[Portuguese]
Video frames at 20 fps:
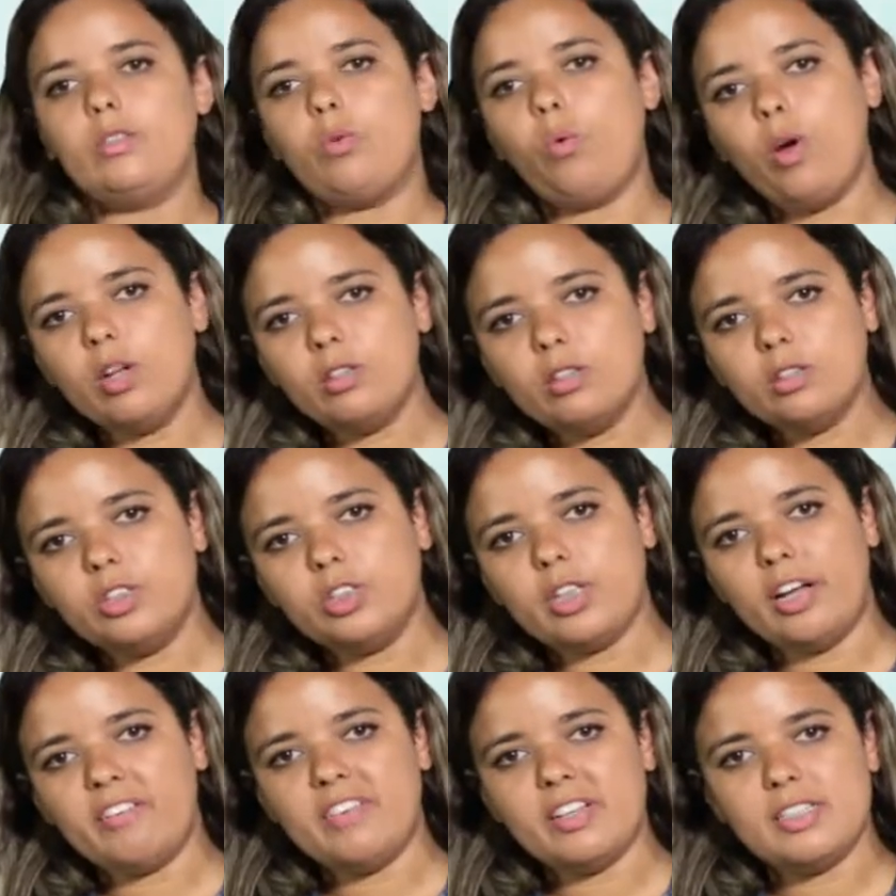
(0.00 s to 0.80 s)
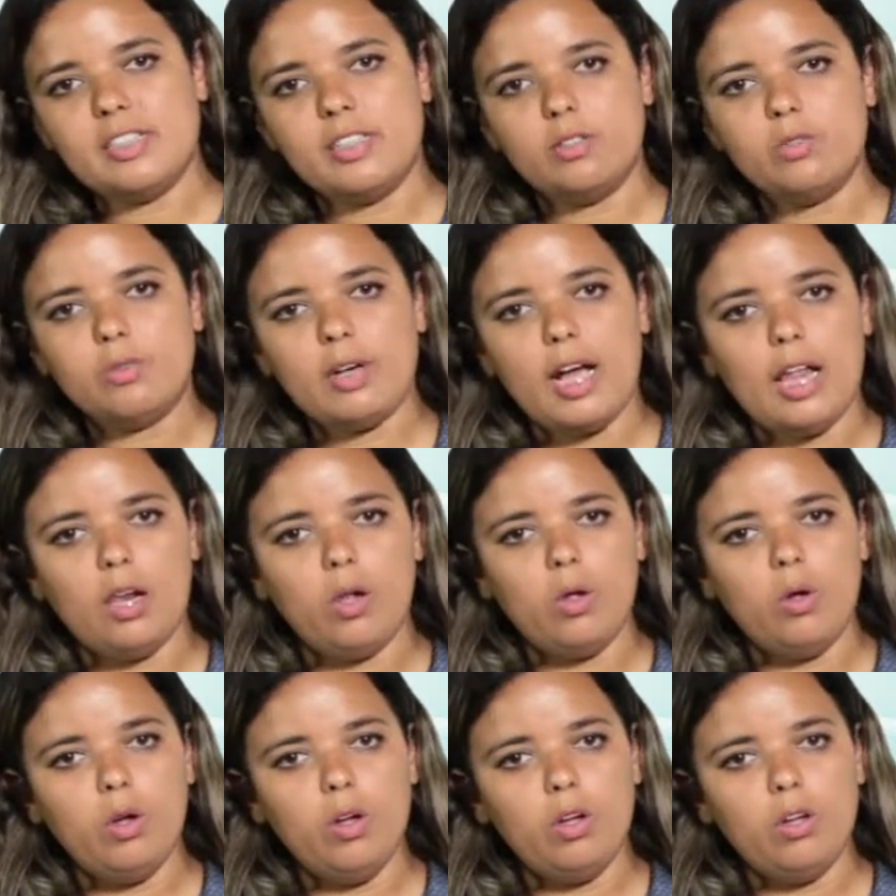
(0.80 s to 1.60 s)
quando está fazendo
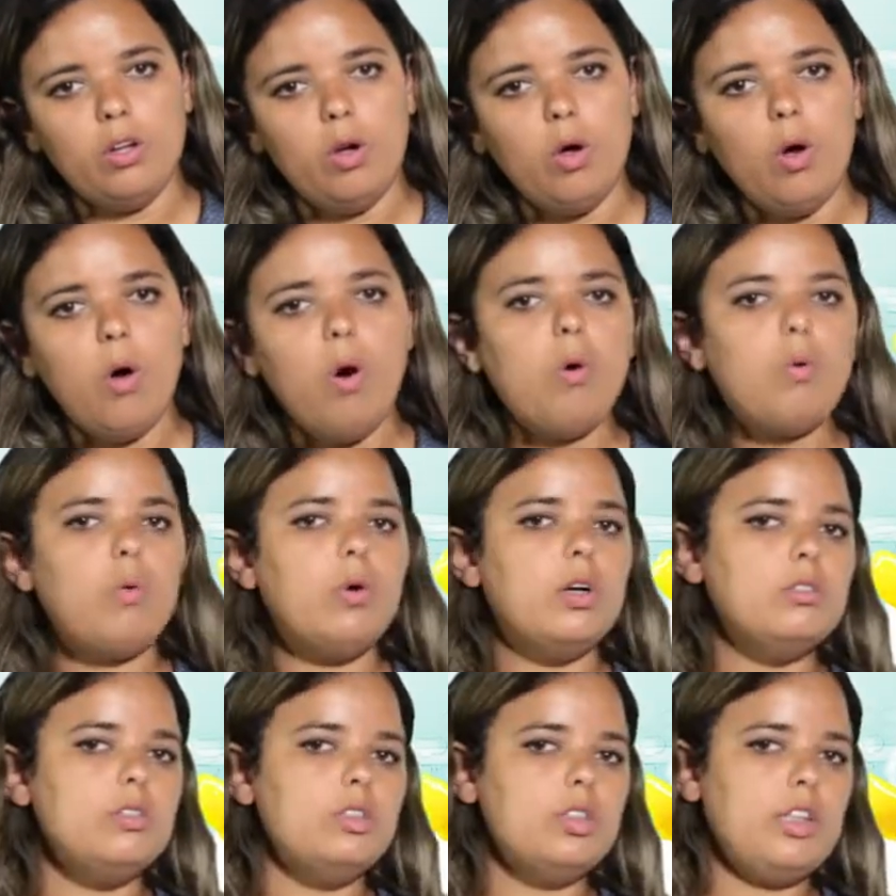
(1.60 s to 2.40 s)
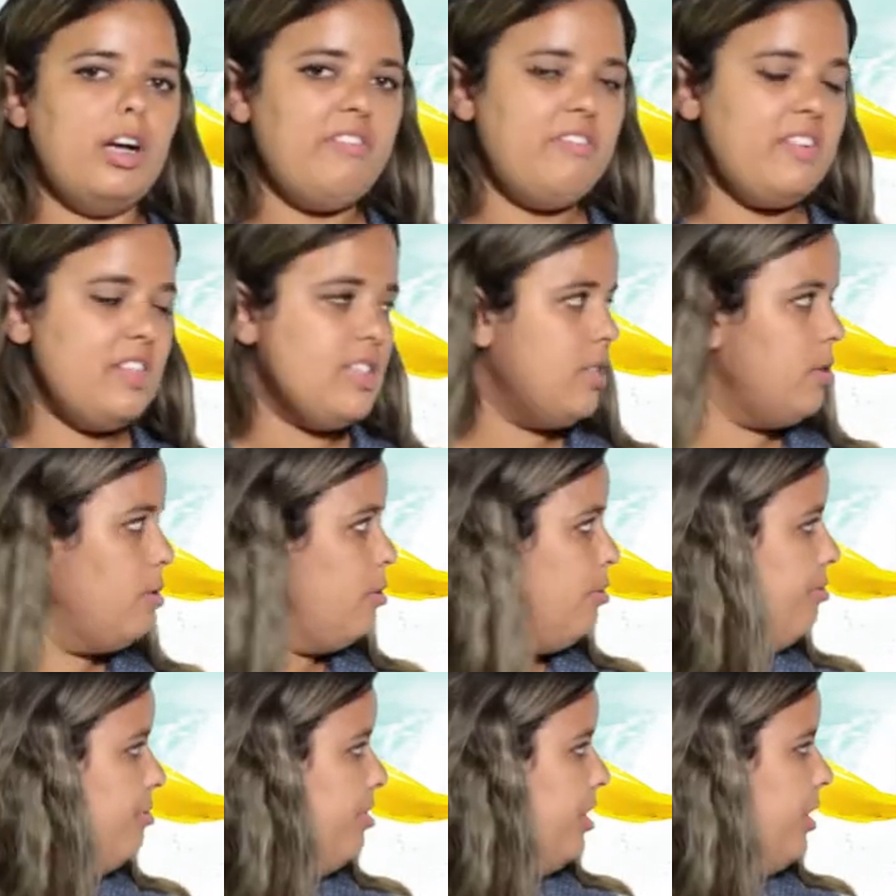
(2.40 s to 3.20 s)
calor ou quando está
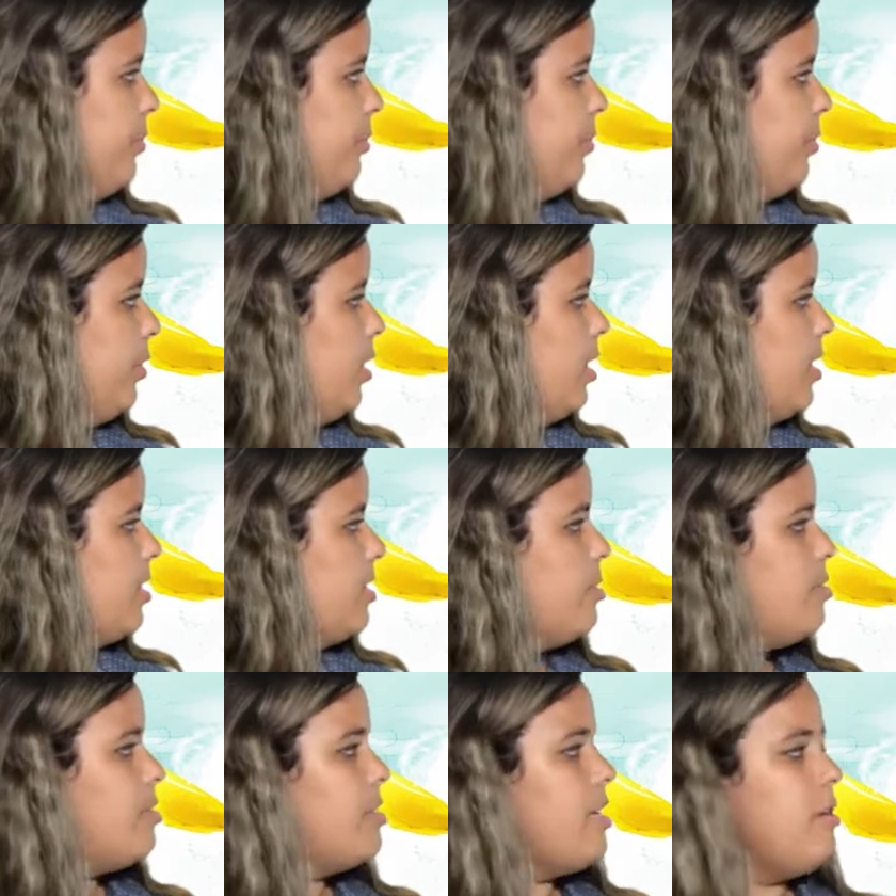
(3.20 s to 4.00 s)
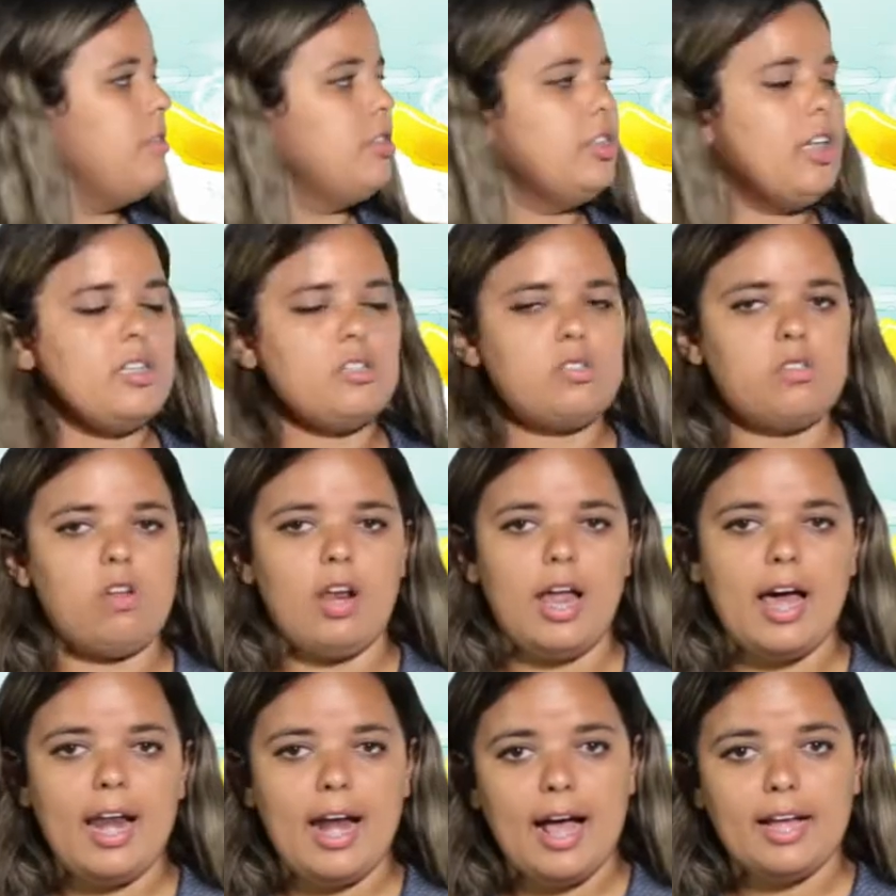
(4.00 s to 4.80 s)
fazendo frio, se o céu está
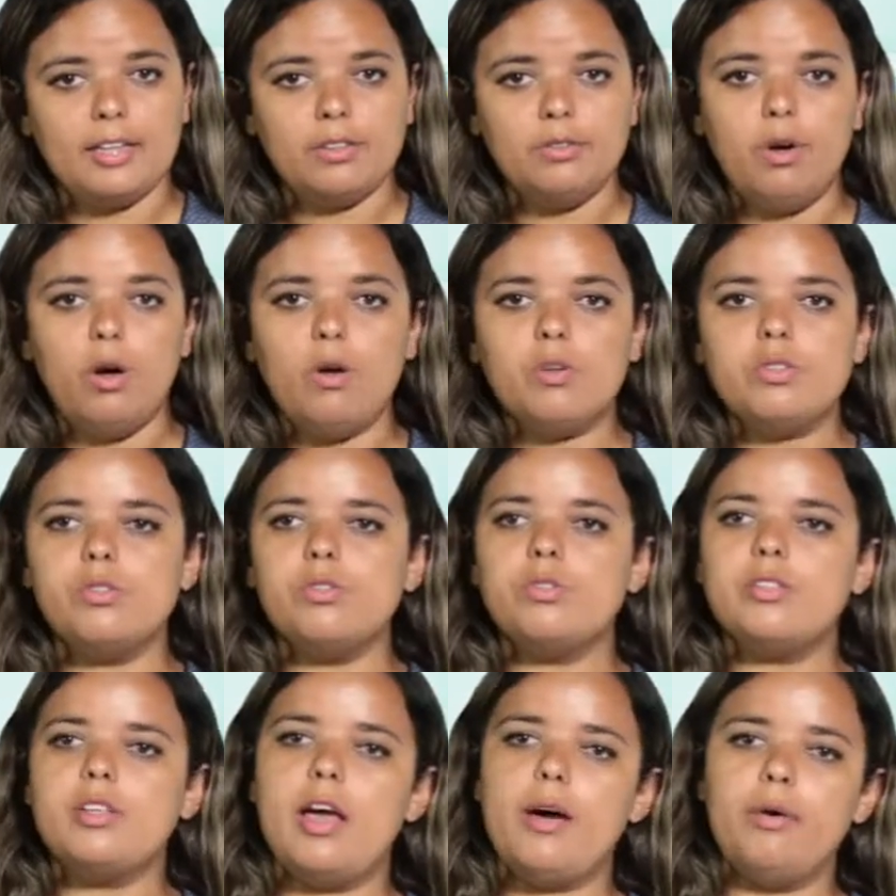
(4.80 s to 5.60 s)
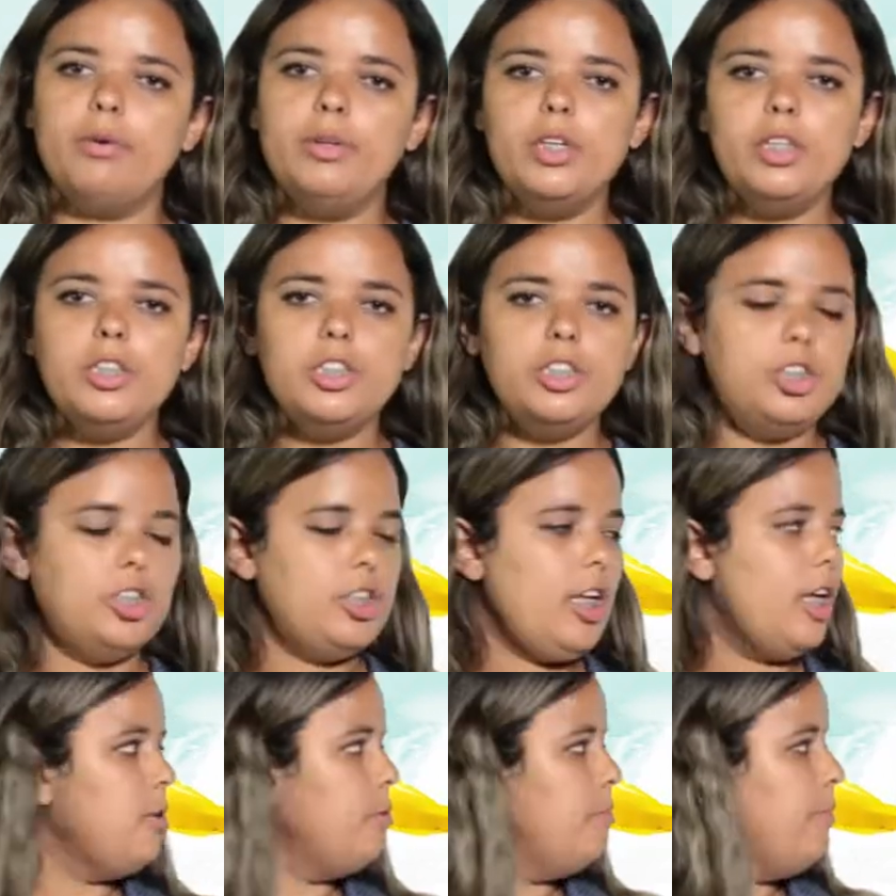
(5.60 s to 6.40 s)
ensolarado ou se o céu
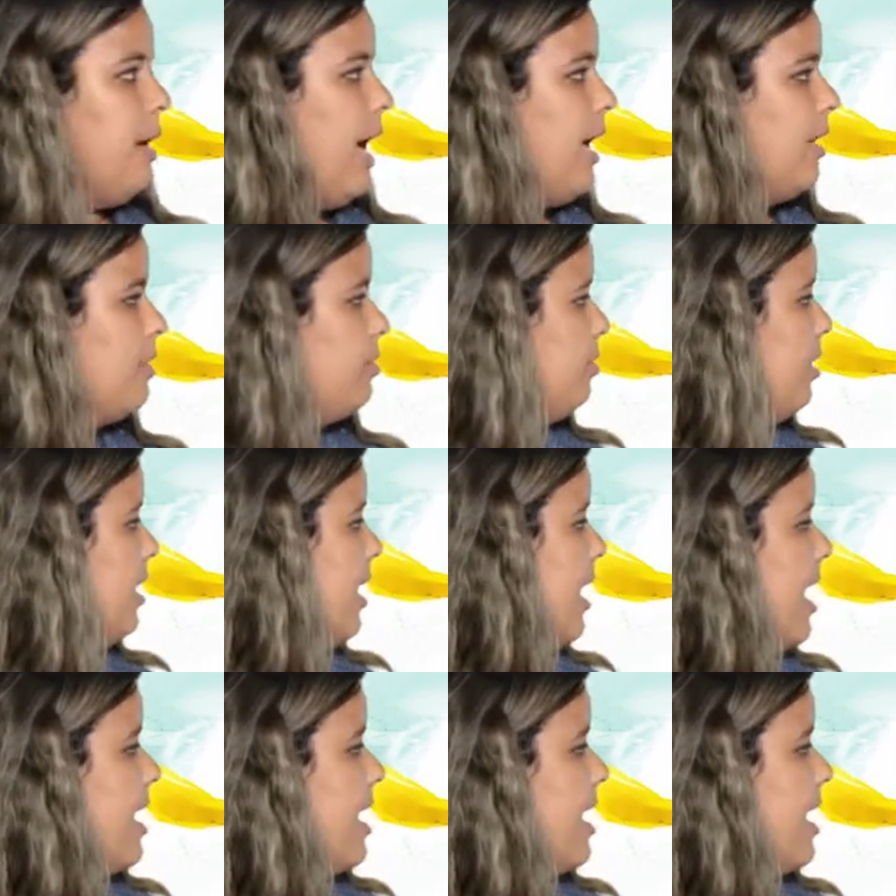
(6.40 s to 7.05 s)
está nublado.